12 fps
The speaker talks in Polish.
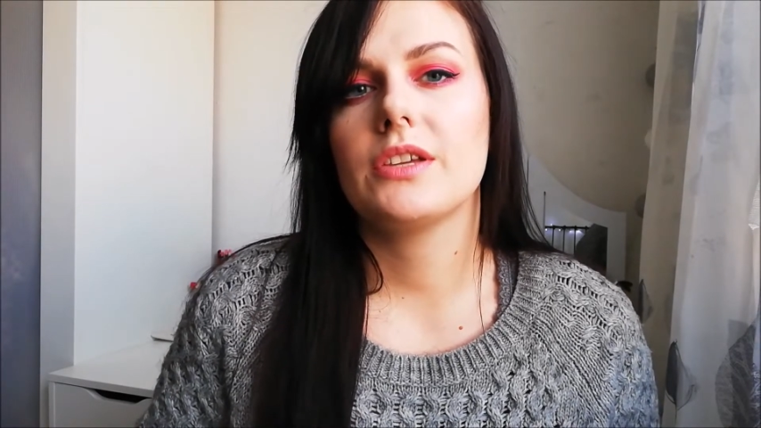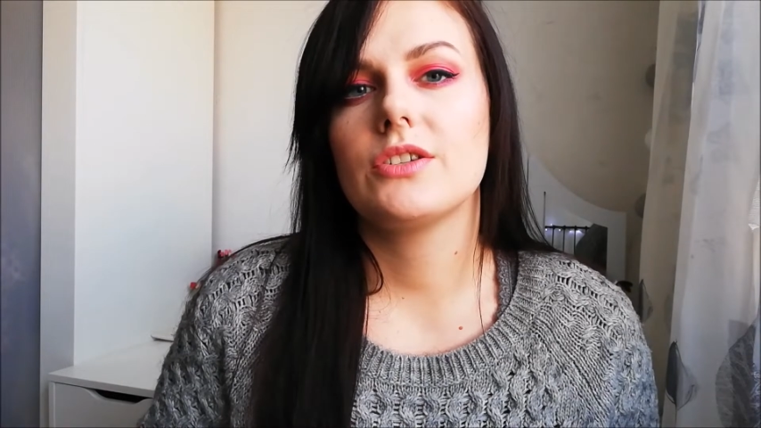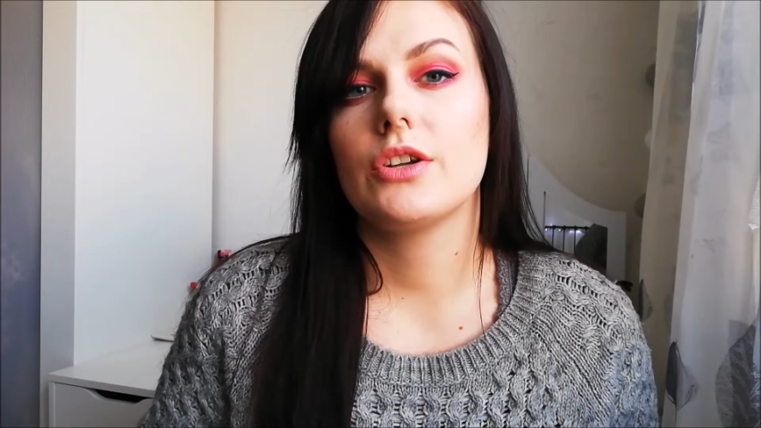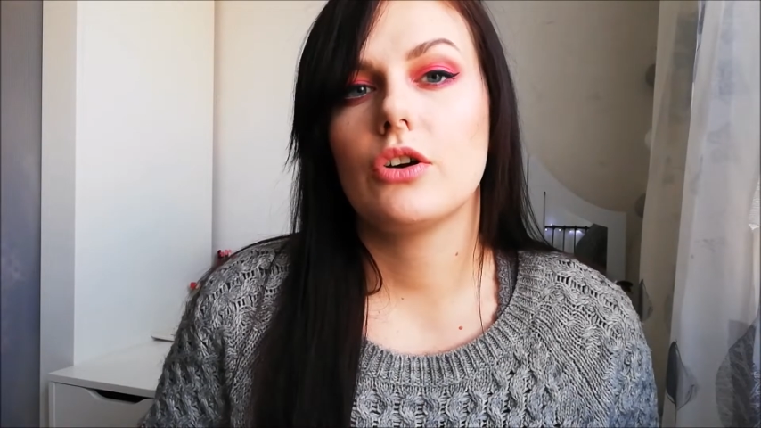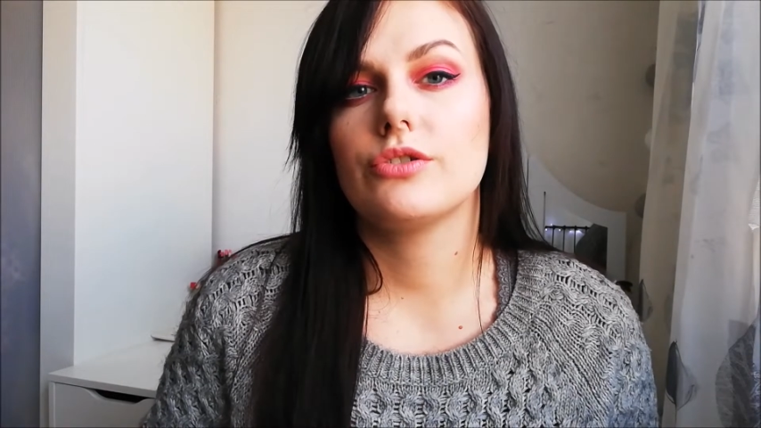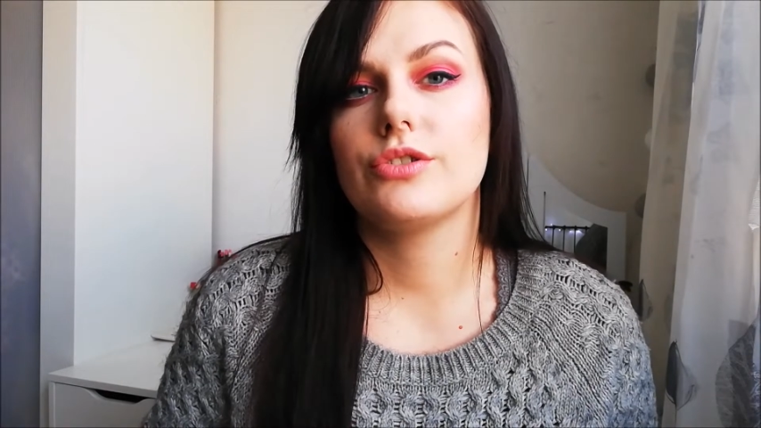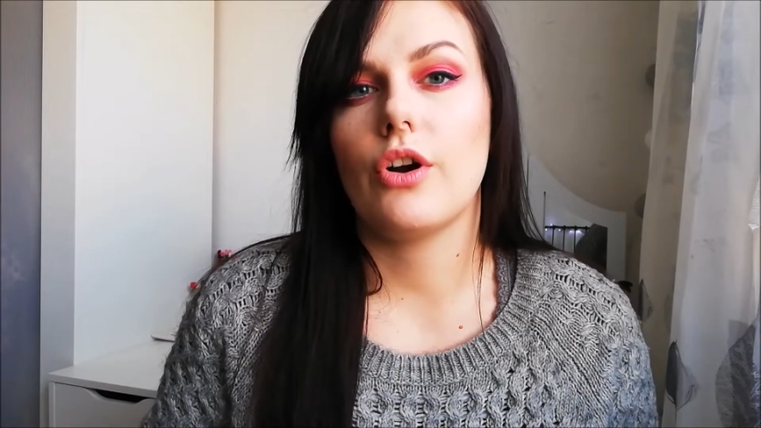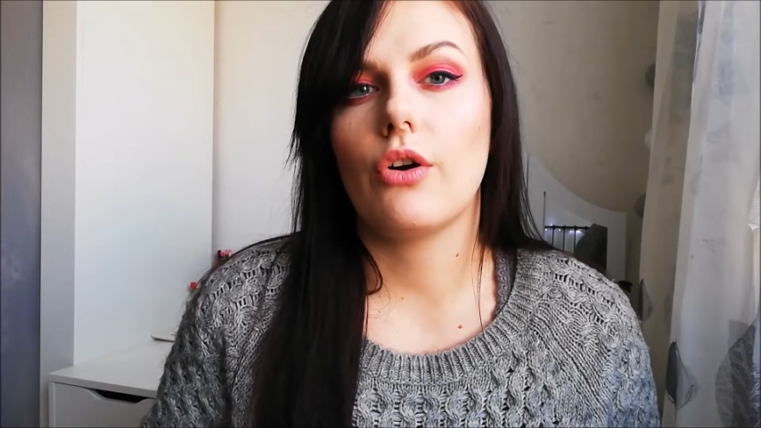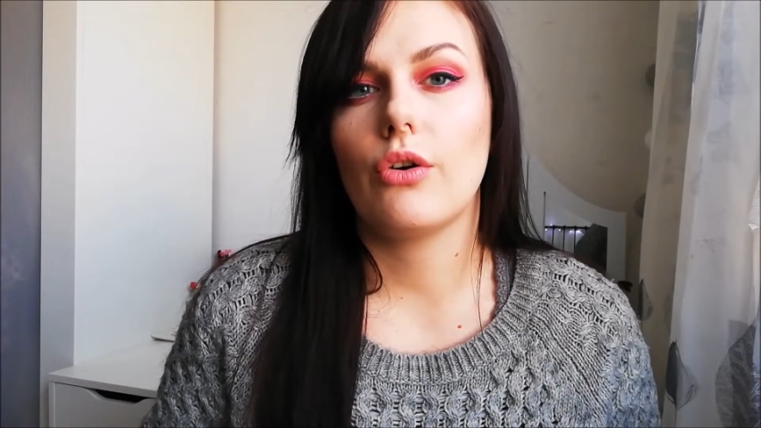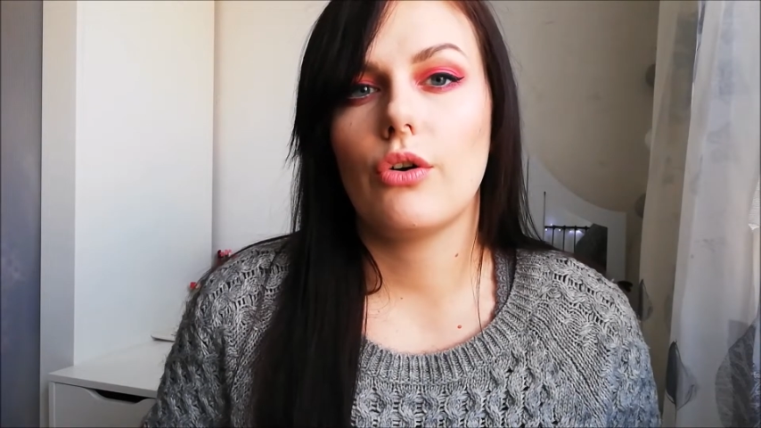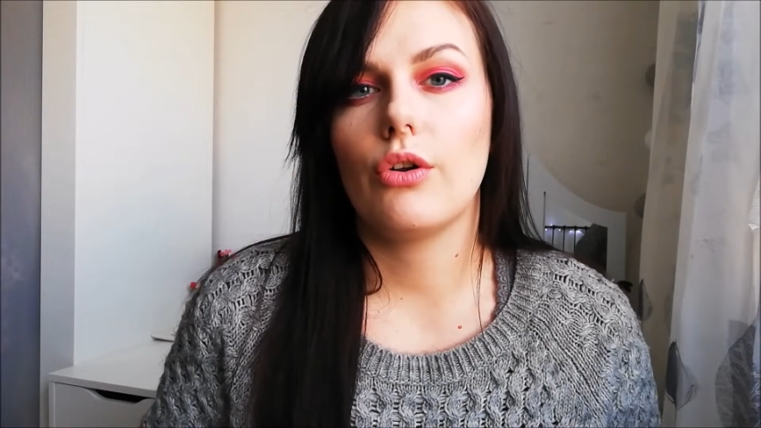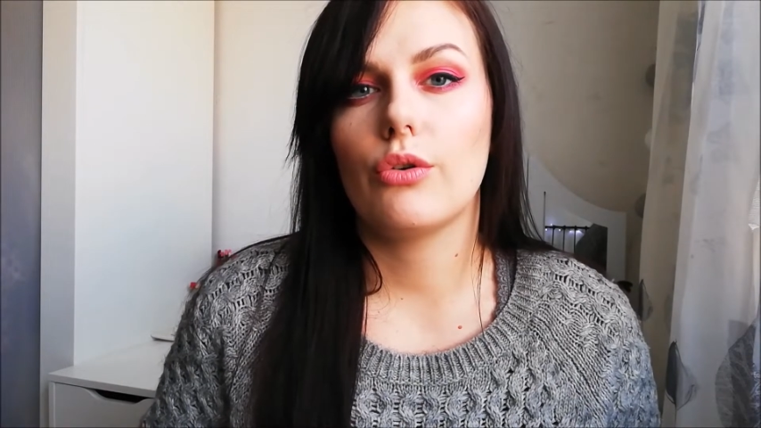jeśli chodzi o
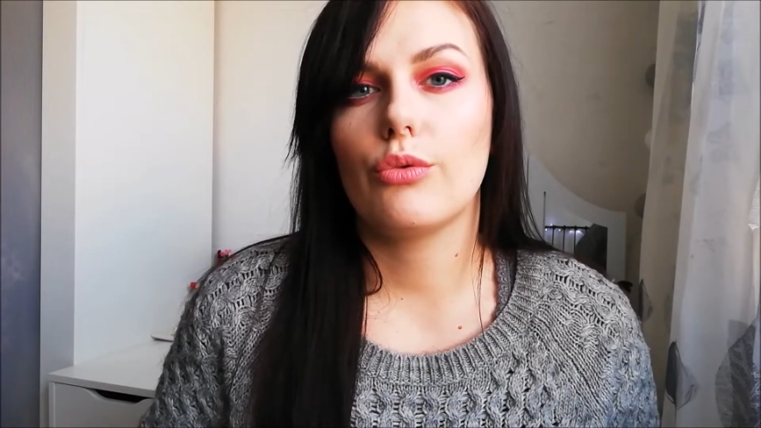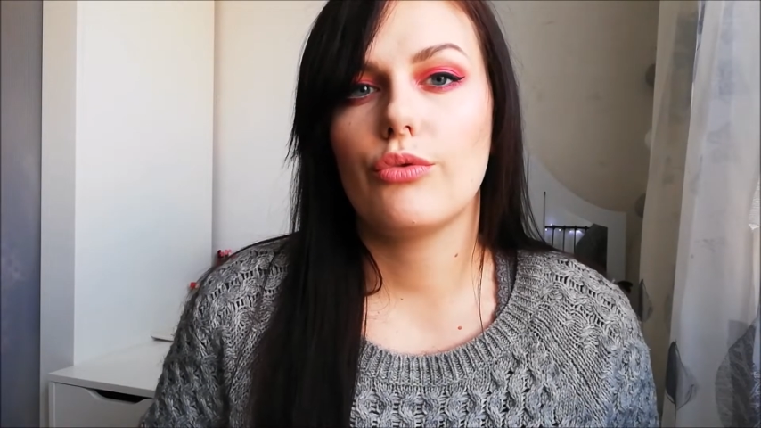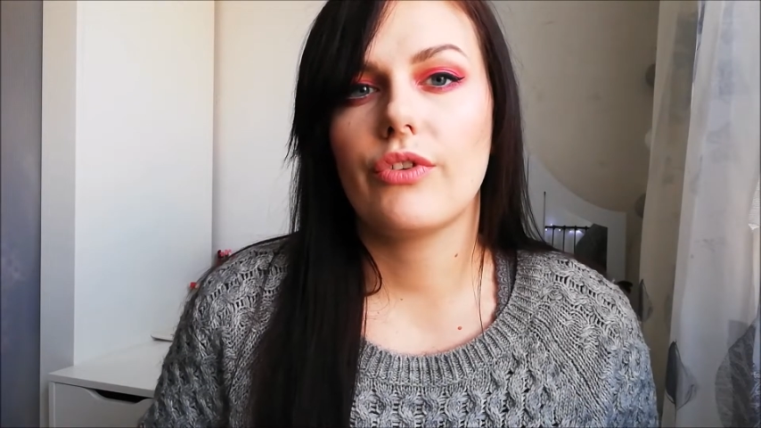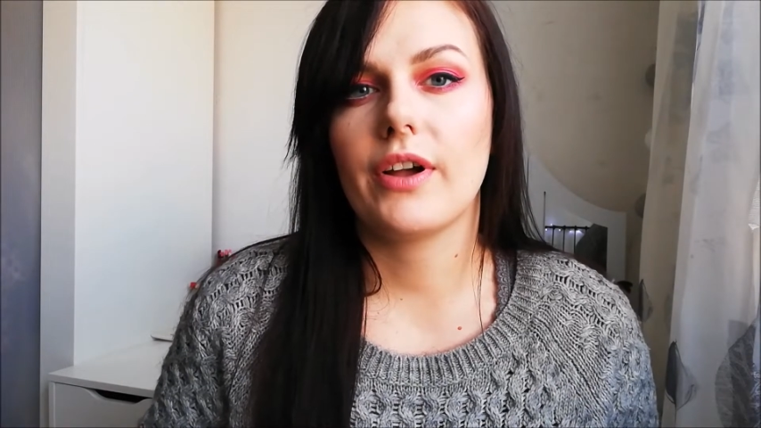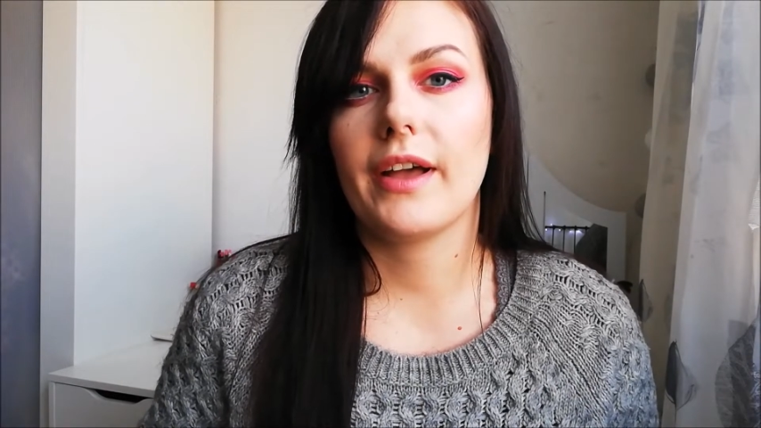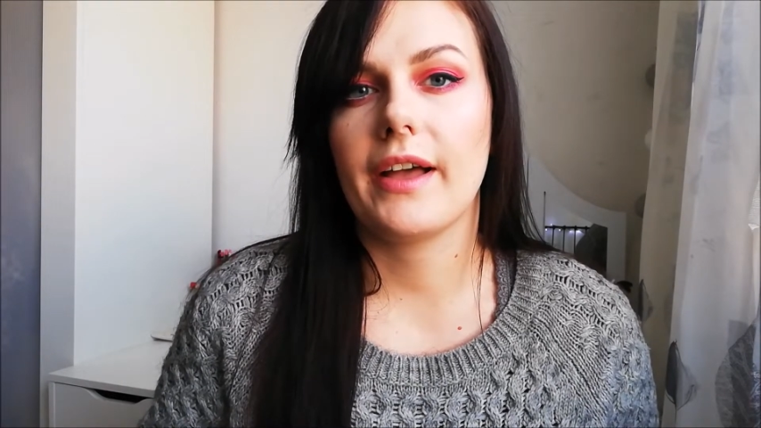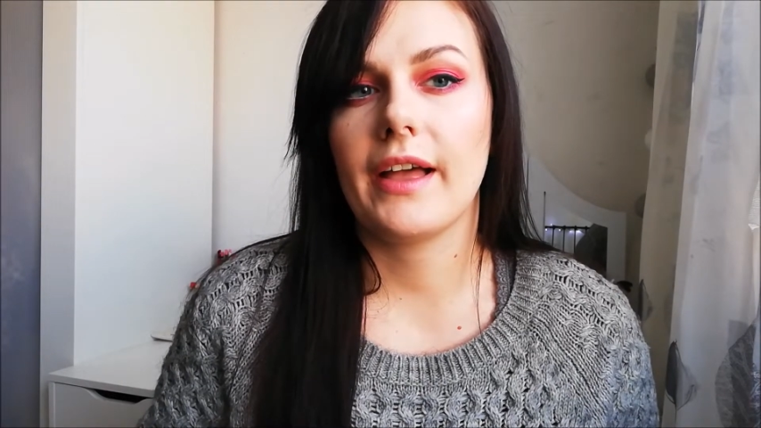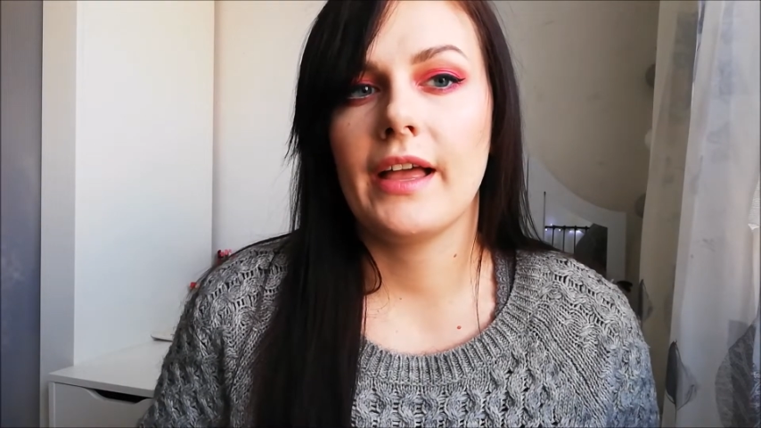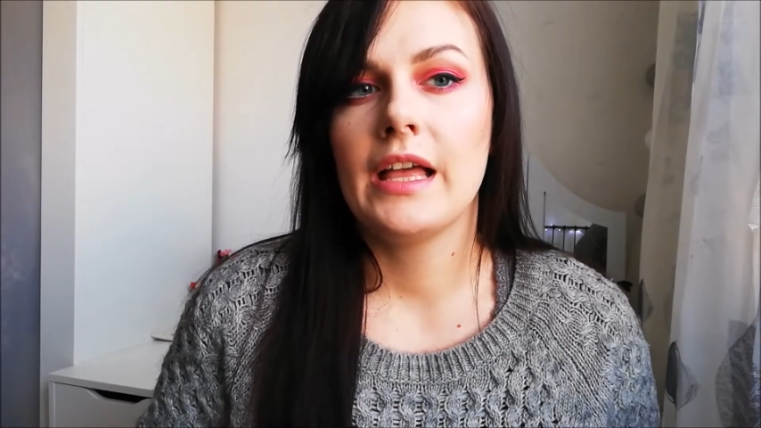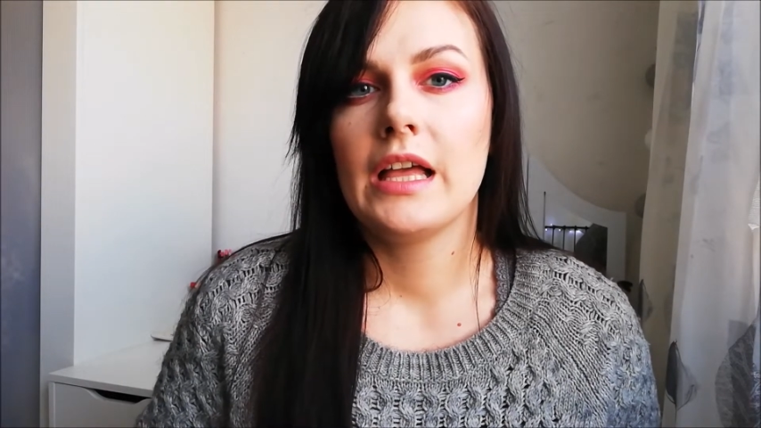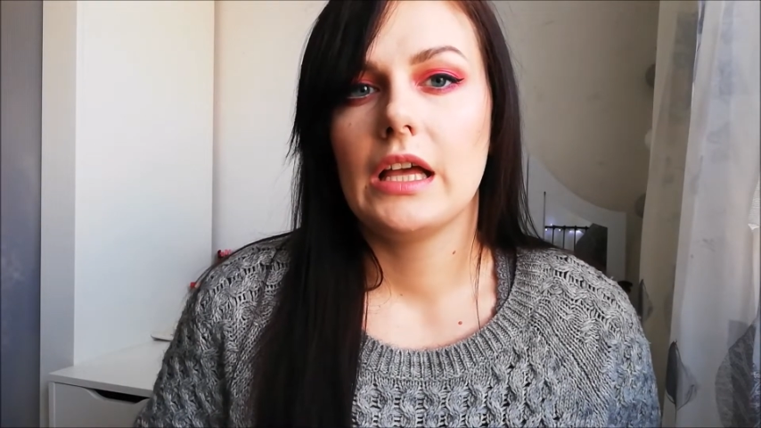kolorówkę